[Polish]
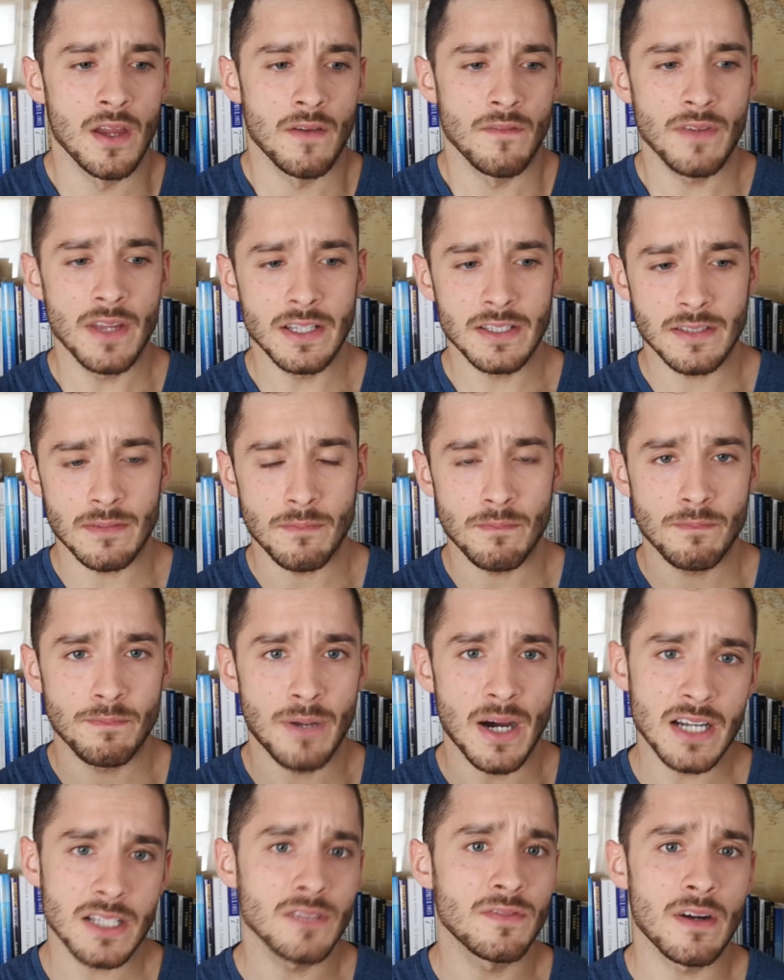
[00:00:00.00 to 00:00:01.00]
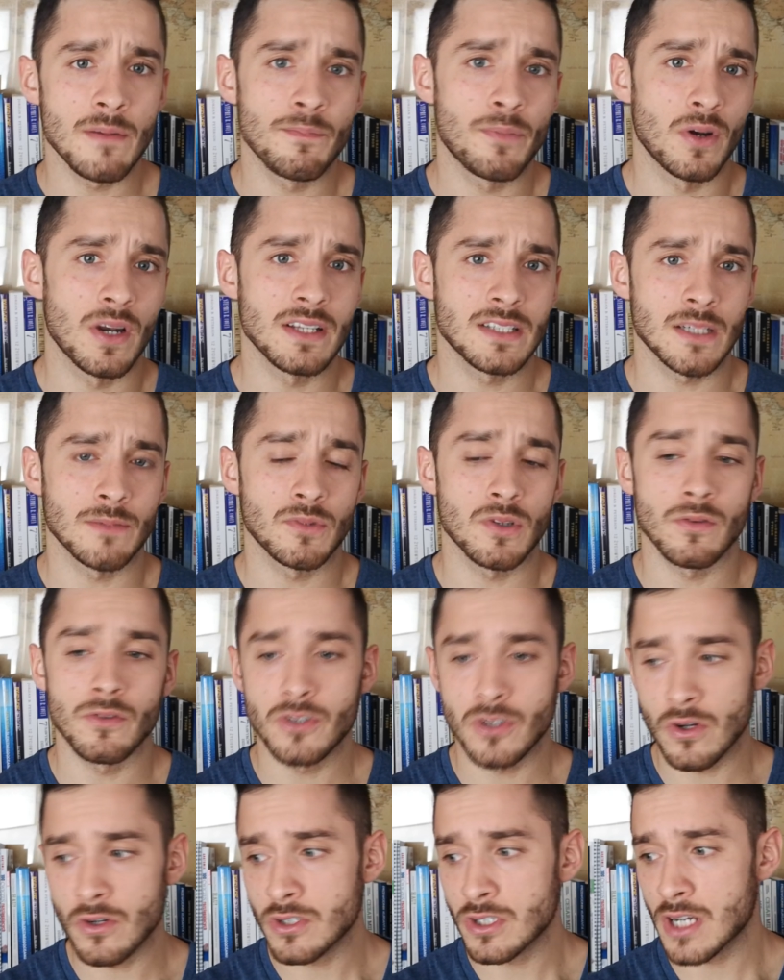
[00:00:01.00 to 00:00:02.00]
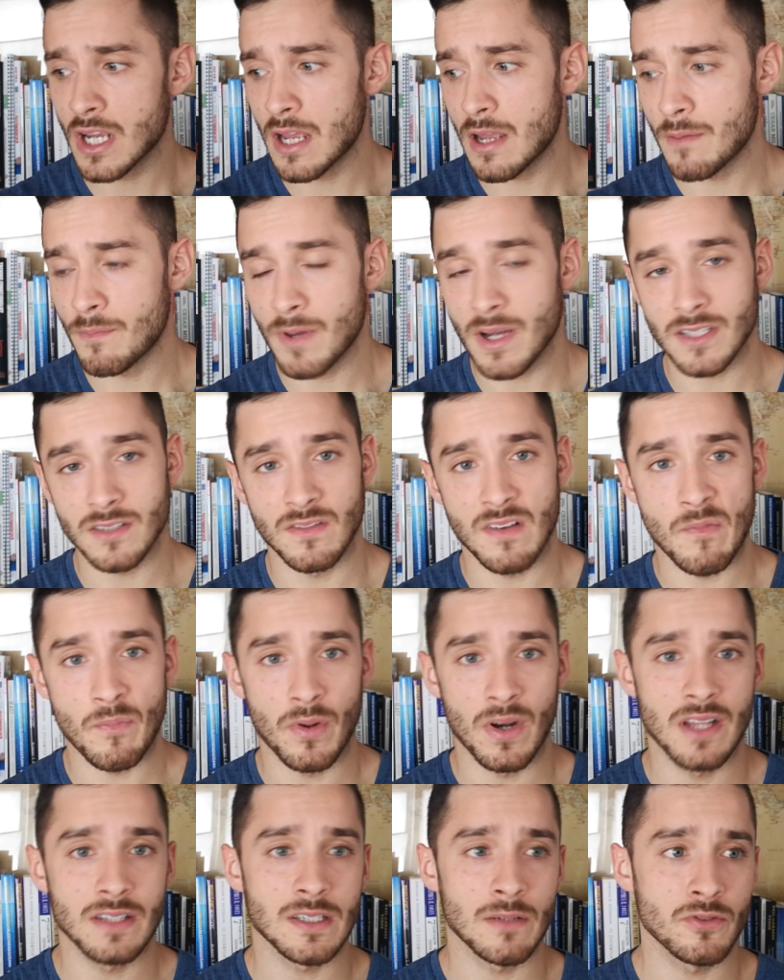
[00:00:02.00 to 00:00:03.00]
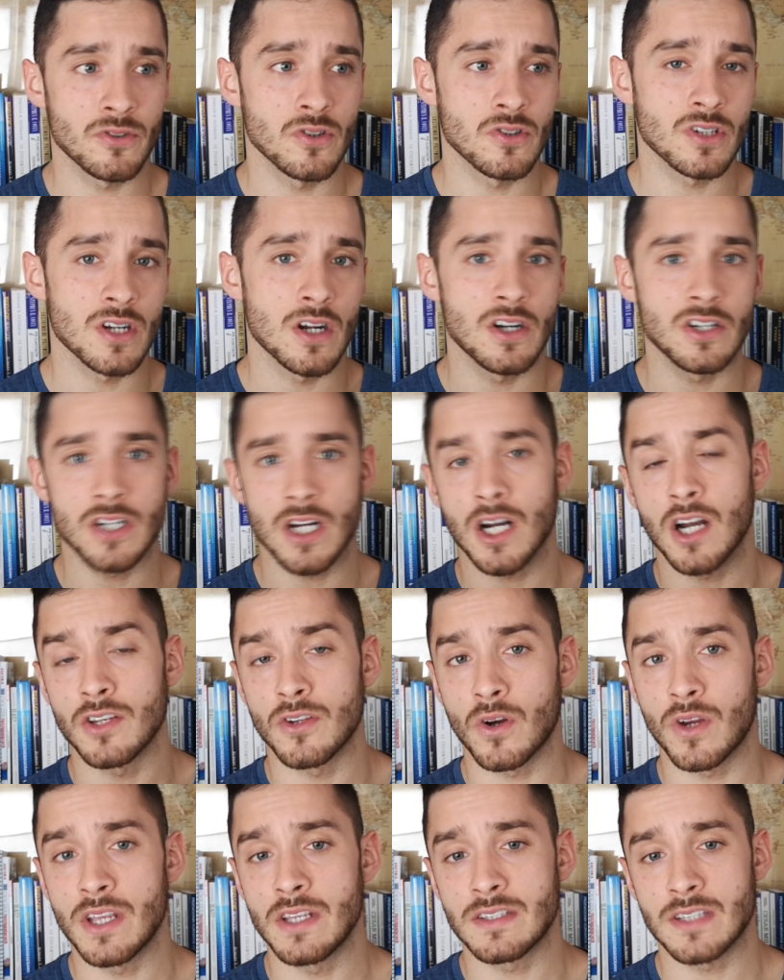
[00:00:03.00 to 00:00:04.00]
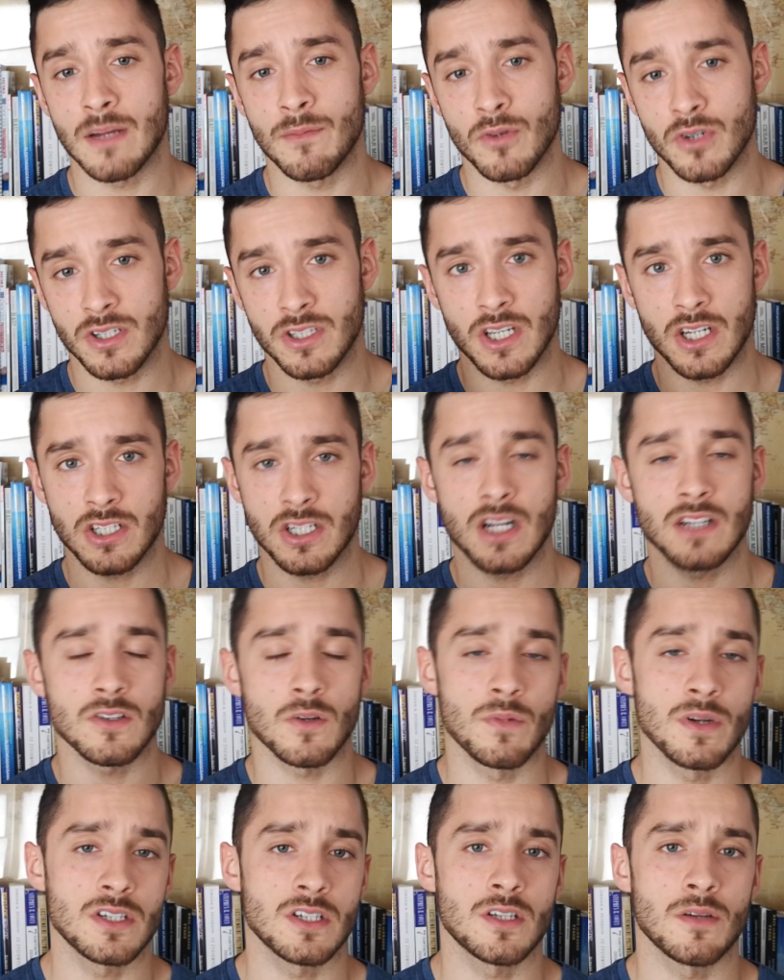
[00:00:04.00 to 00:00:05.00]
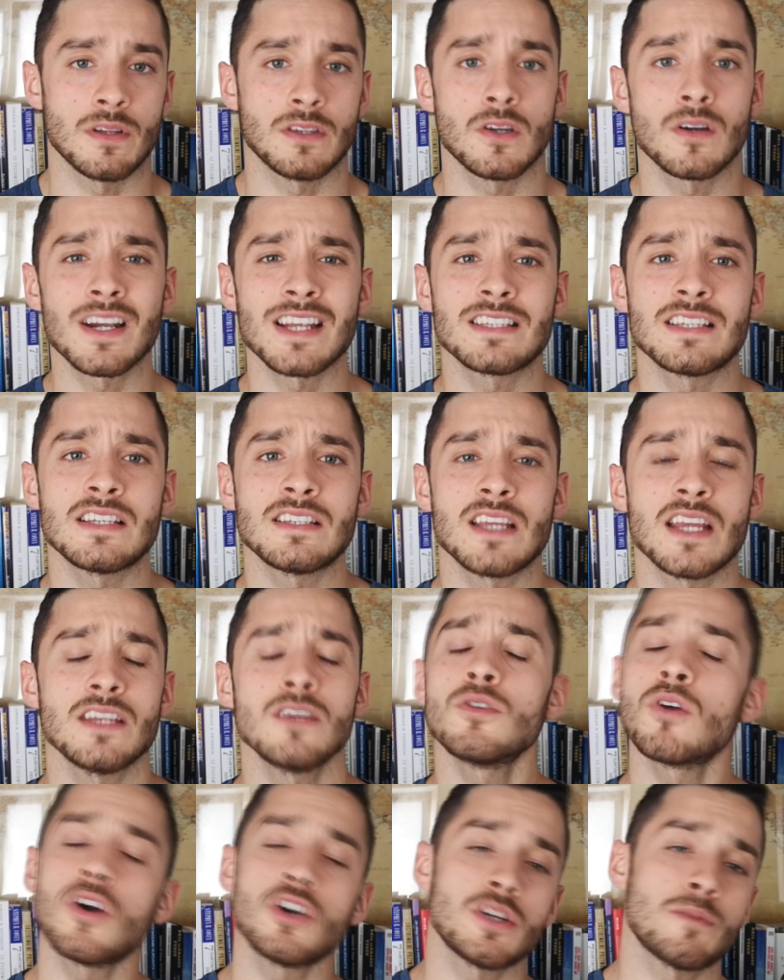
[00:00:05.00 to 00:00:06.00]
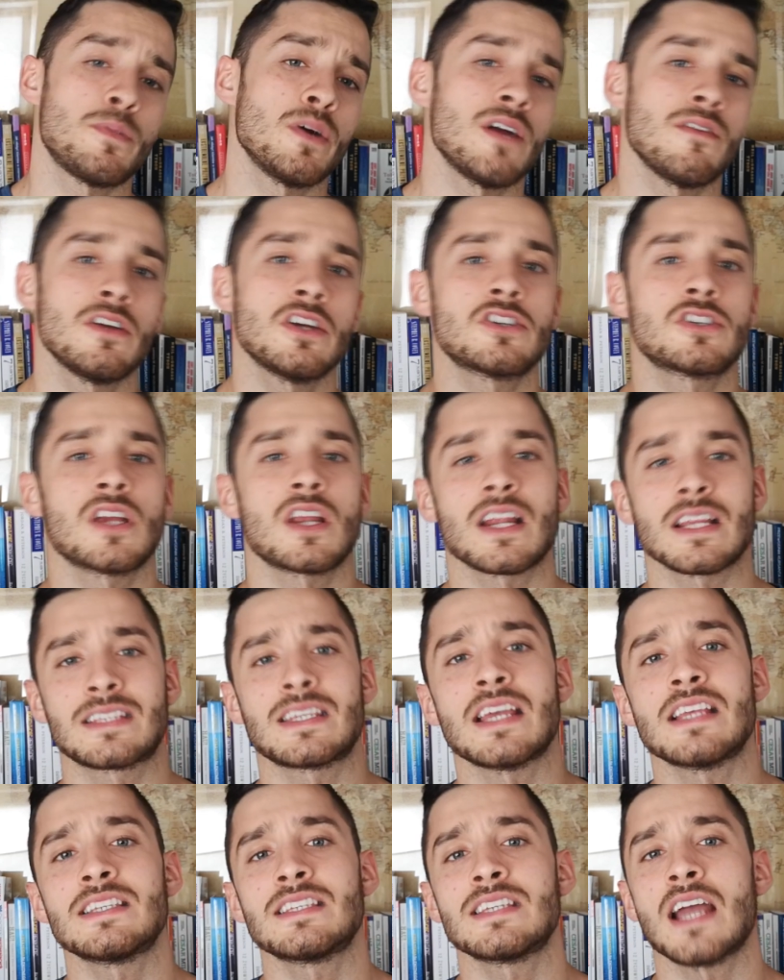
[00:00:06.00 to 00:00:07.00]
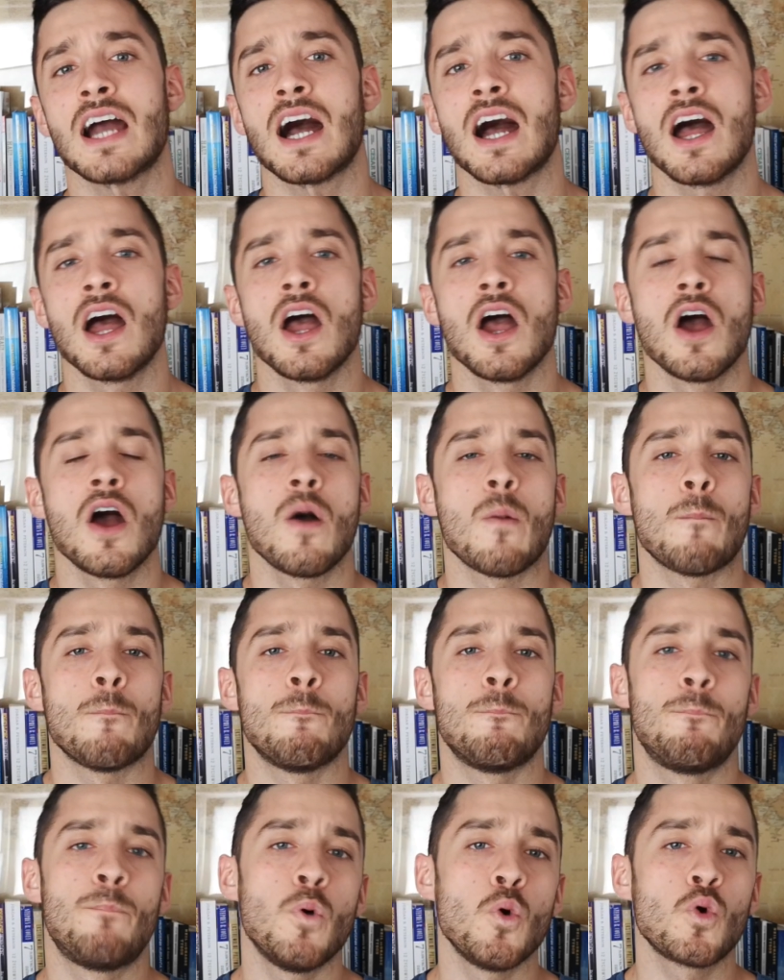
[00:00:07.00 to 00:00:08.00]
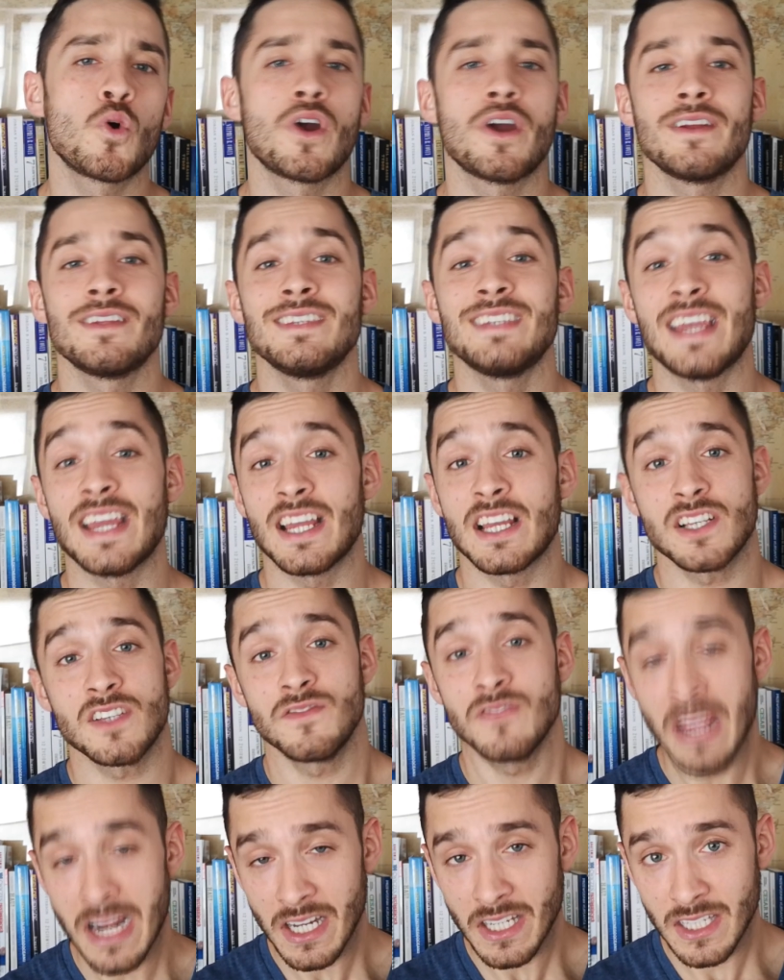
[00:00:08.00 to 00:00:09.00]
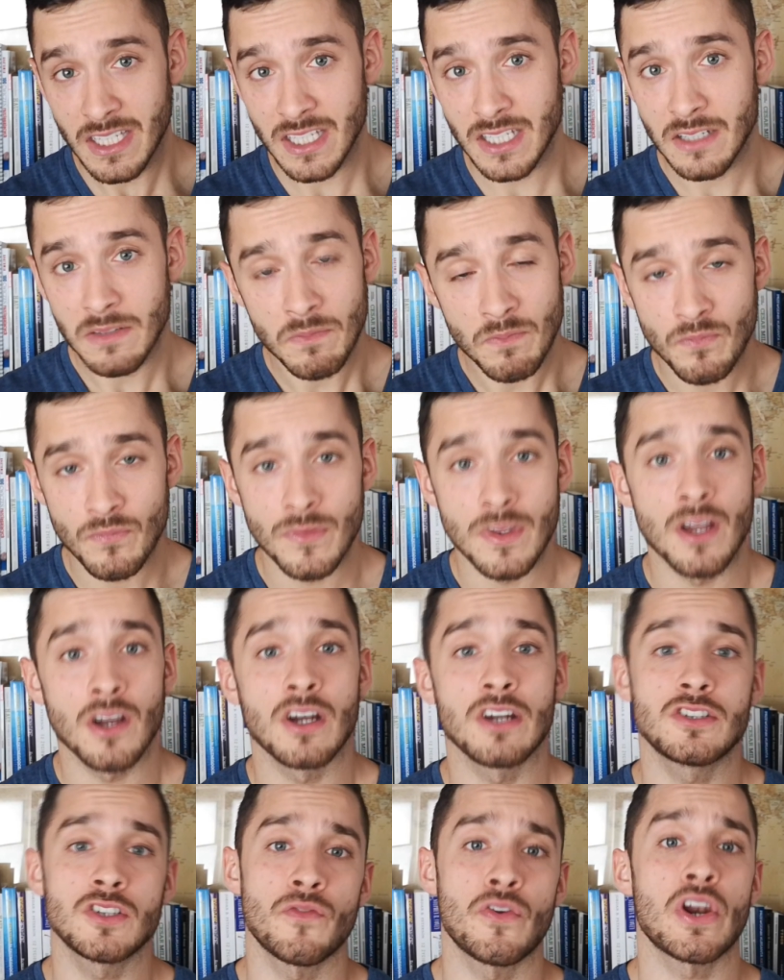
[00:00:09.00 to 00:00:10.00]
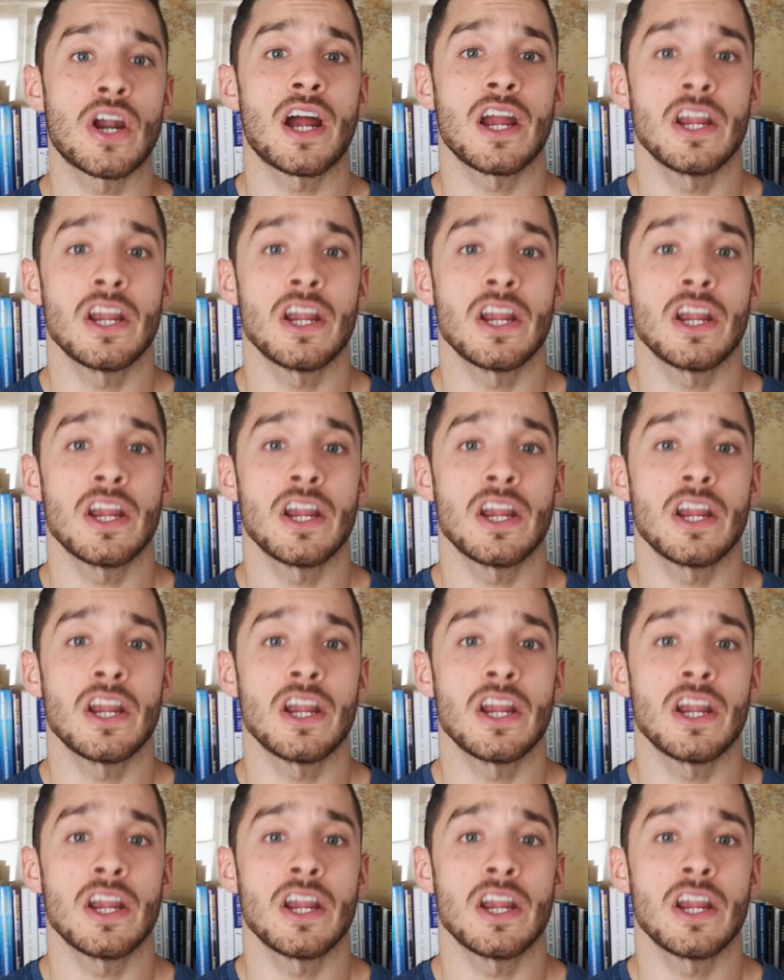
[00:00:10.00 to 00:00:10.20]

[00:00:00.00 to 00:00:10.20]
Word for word: Więc bardzo Wam polecam tą książkę, bardzo Wam polecam książkę Richarda Dawkinsa, możecie jeszcze raz obejrzeć sobie tą recenzję. Niedługo się pojawi jeszcze recenzja Bóg nie jest wielki Christophera